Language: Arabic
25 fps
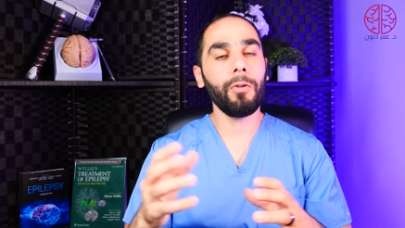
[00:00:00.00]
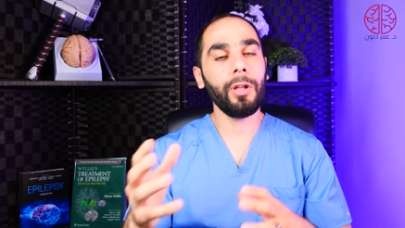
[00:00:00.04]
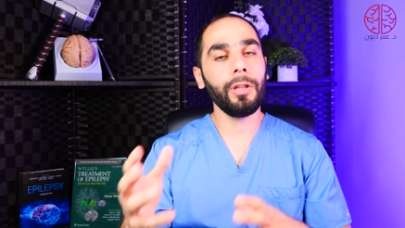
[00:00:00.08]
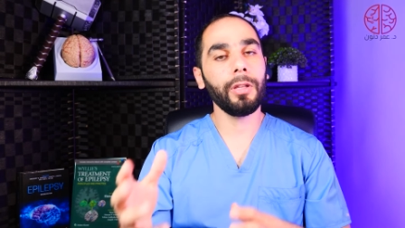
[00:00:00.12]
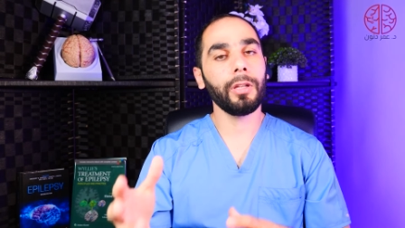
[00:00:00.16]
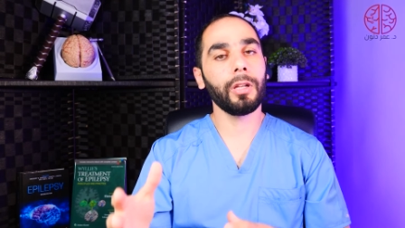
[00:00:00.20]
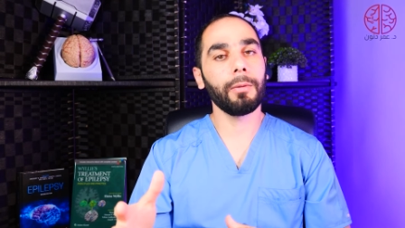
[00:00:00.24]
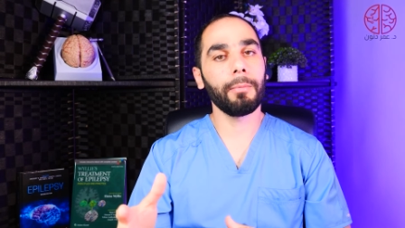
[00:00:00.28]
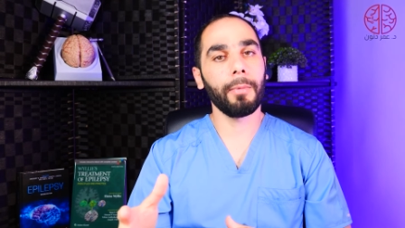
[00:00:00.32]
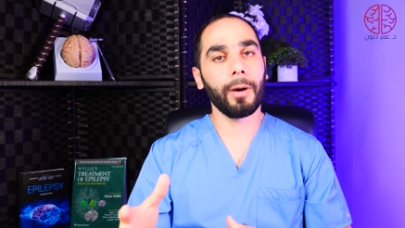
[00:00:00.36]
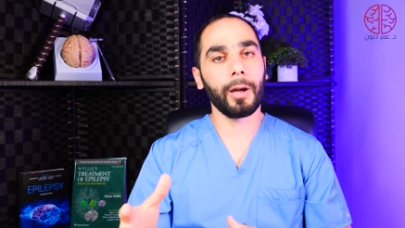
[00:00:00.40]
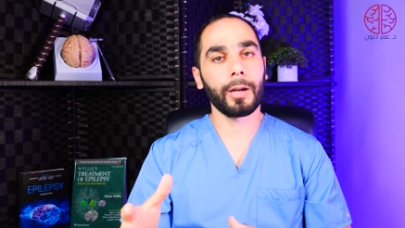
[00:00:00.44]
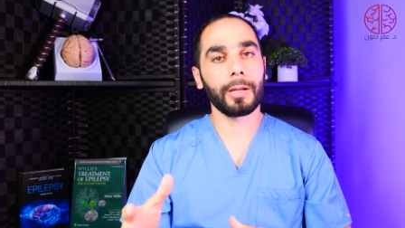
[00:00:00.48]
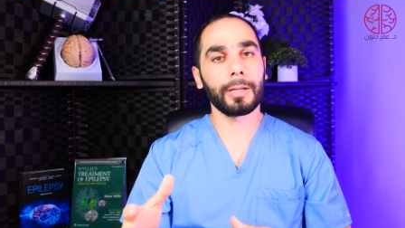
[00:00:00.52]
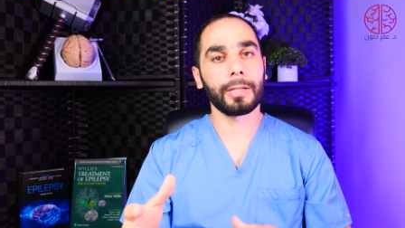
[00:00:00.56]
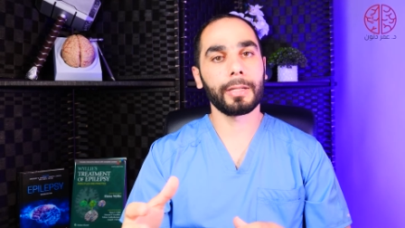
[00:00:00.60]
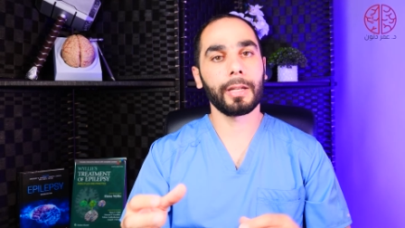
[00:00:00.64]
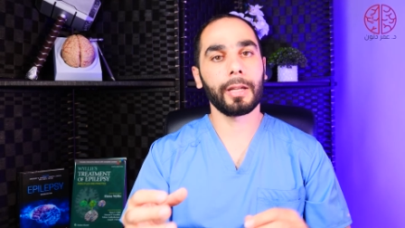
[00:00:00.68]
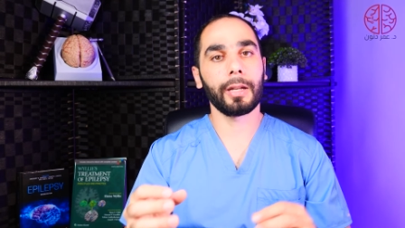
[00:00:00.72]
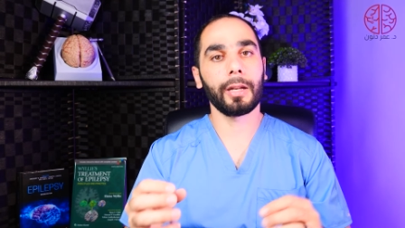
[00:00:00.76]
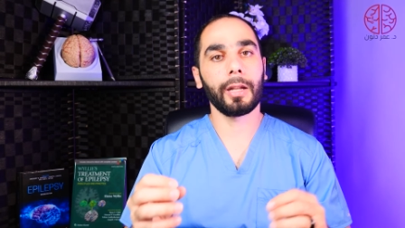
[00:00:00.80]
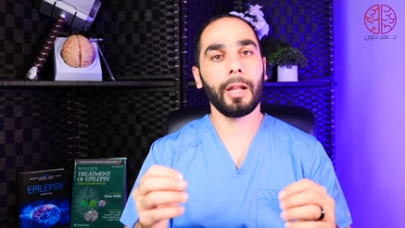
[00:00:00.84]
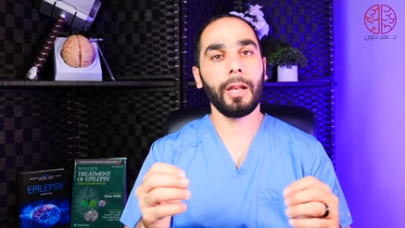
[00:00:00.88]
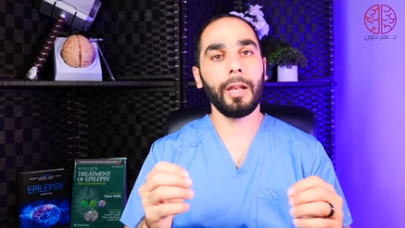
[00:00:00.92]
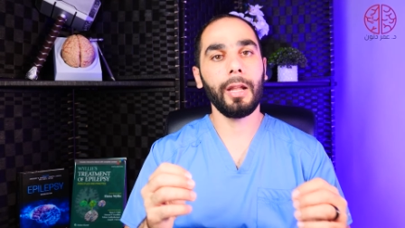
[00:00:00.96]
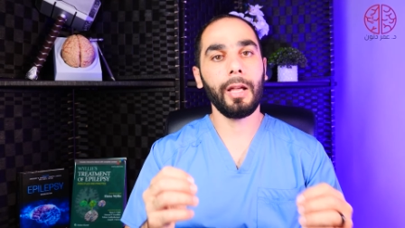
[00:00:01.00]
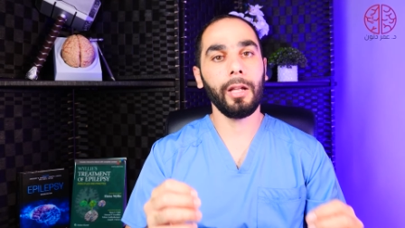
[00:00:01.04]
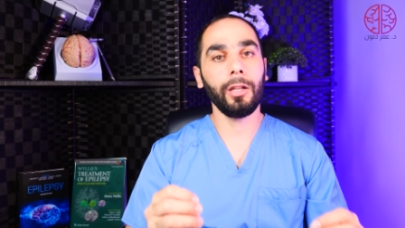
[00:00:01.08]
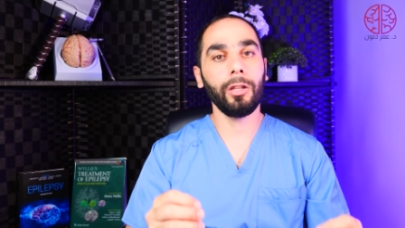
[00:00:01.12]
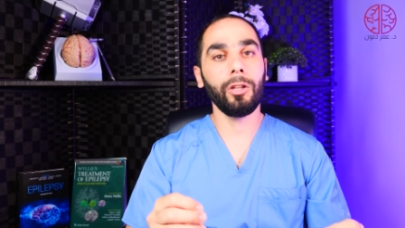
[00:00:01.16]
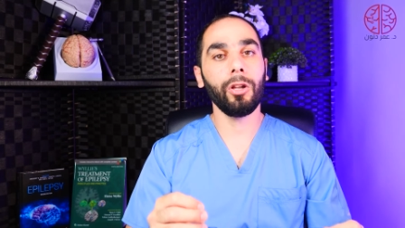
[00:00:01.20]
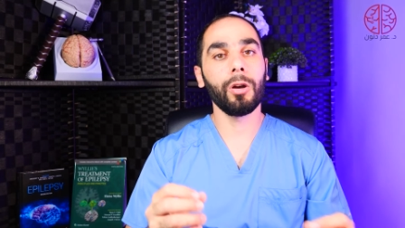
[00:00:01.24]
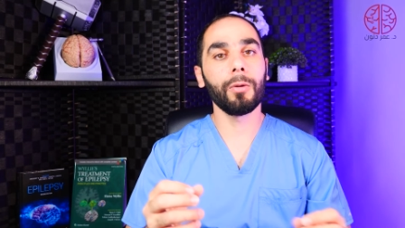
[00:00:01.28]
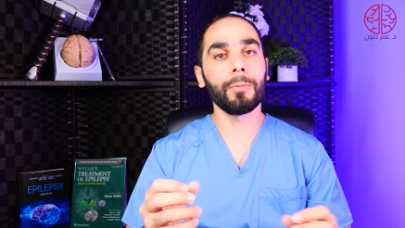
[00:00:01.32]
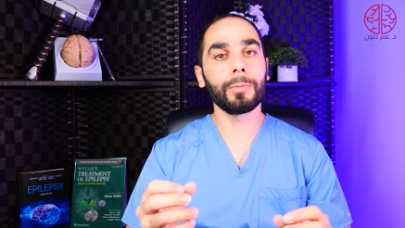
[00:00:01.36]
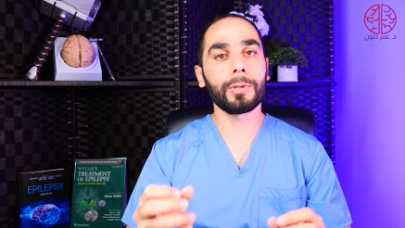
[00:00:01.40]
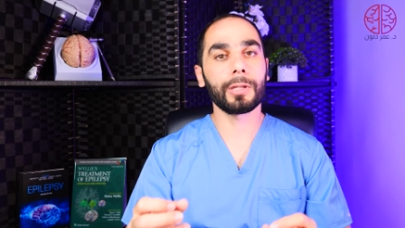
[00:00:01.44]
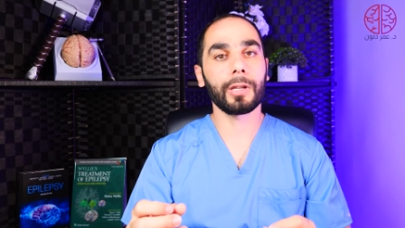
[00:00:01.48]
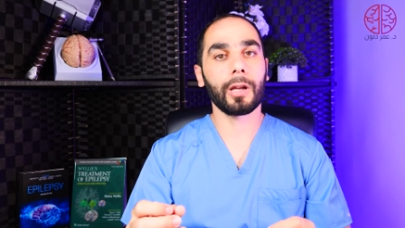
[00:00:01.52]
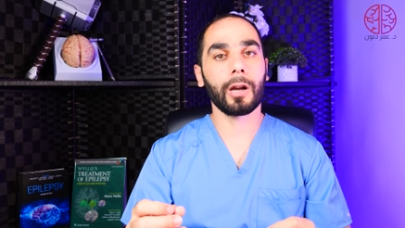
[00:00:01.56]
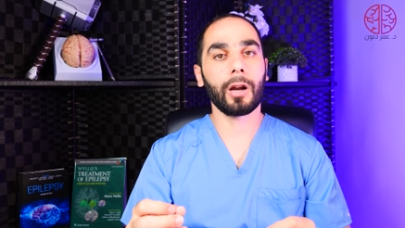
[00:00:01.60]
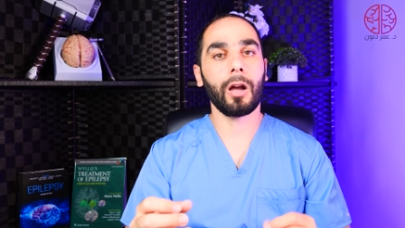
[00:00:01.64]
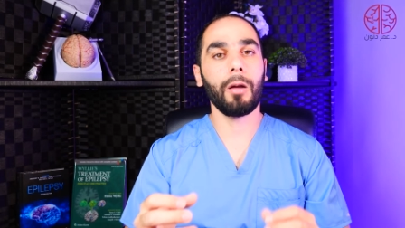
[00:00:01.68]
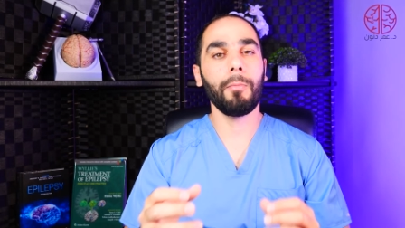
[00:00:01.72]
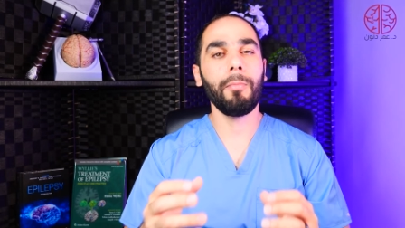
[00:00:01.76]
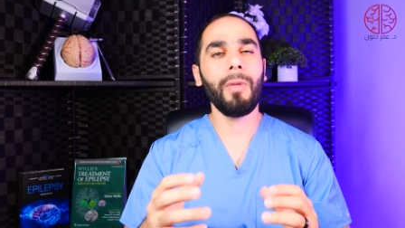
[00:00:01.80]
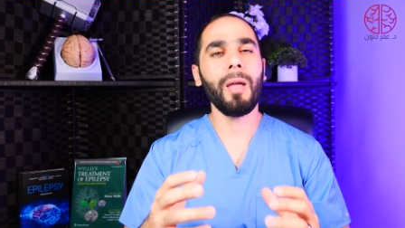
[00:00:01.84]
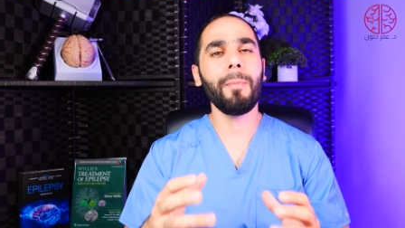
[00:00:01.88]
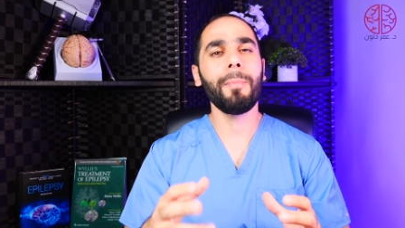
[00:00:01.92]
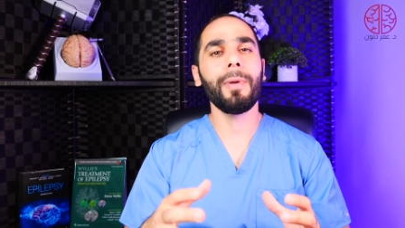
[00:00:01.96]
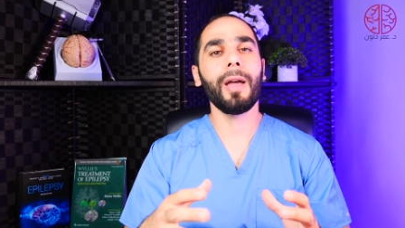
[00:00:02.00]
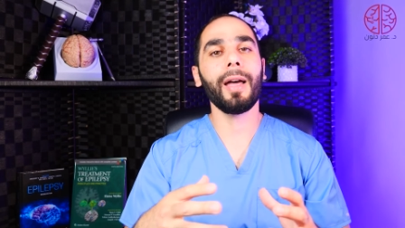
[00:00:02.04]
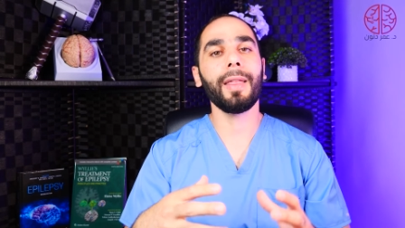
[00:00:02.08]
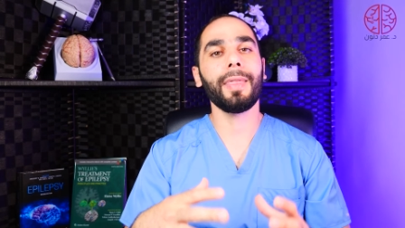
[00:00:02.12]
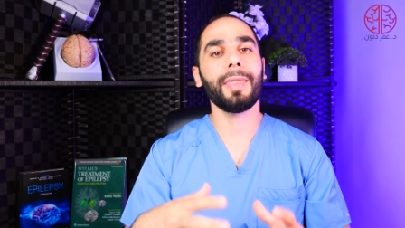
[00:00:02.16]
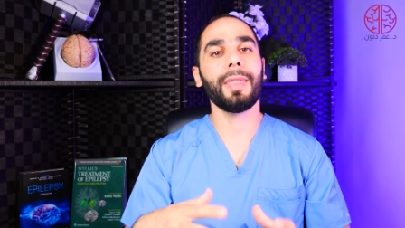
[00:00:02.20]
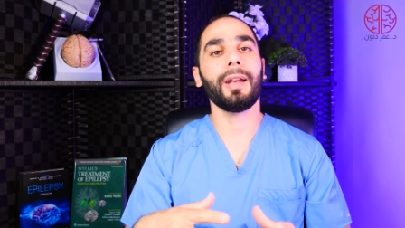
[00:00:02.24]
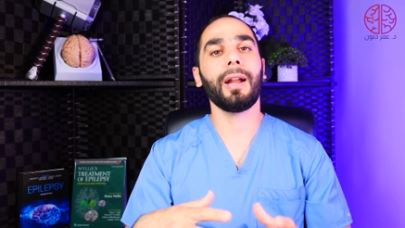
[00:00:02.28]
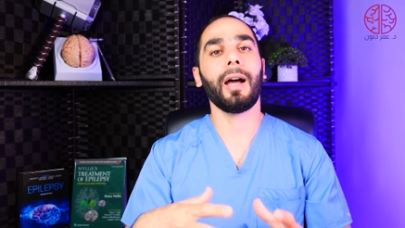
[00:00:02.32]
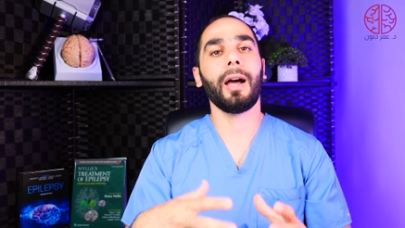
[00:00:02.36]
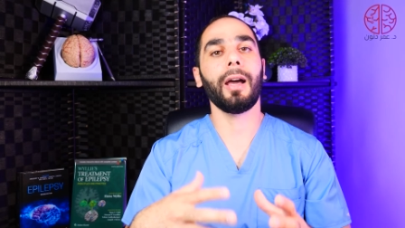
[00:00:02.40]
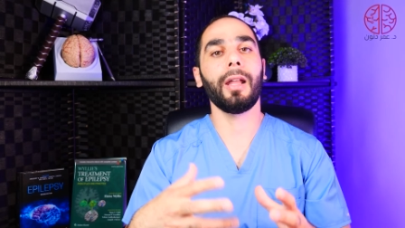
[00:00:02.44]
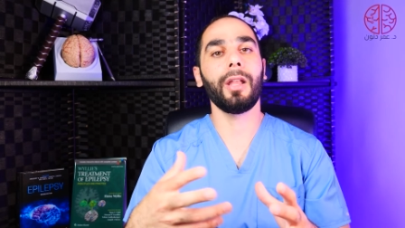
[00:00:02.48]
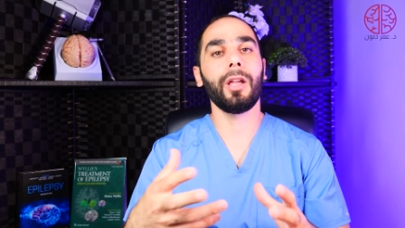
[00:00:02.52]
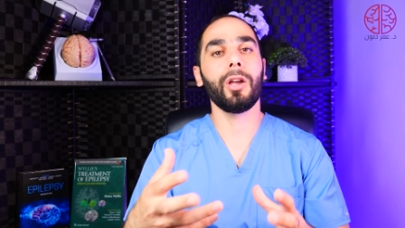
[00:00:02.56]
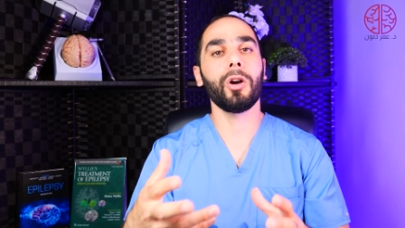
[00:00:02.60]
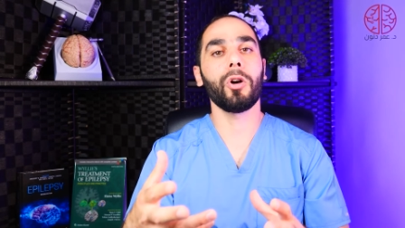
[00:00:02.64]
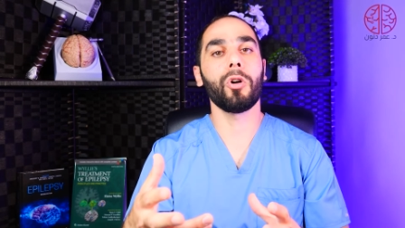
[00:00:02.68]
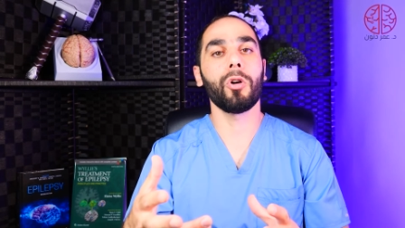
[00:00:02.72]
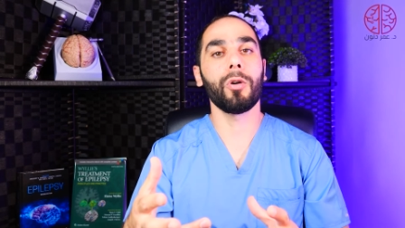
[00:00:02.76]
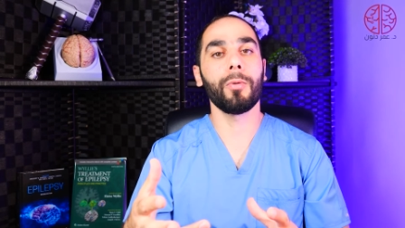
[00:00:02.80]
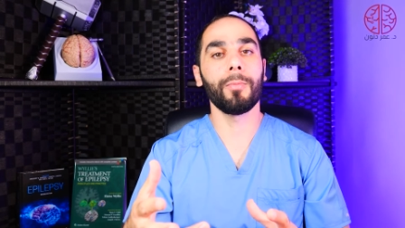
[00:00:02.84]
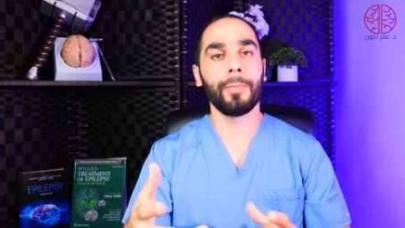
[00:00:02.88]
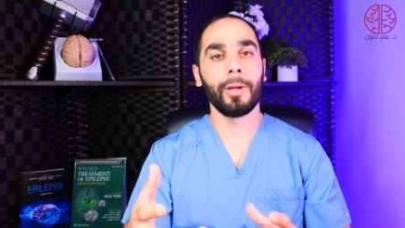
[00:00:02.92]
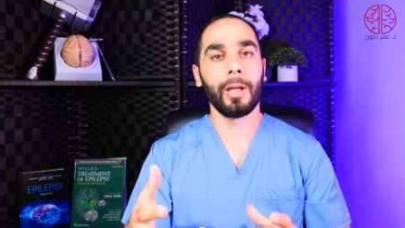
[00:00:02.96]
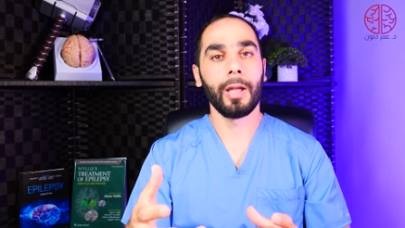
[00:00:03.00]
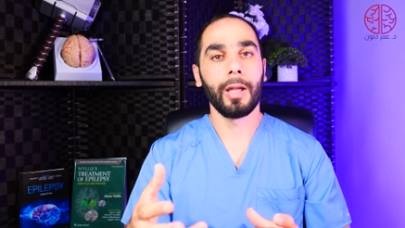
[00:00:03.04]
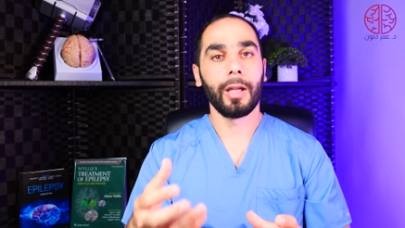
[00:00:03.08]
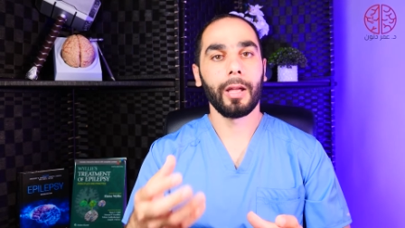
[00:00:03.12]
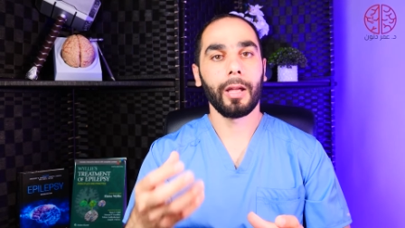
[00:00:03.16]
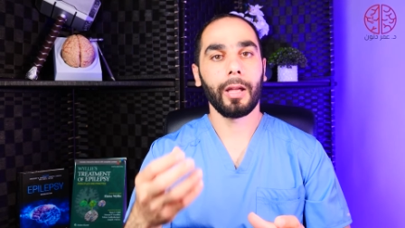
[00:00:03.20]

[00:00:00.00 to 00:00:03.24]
وعند كبار السن اللي عندهم صرع ما بيأثر عليهم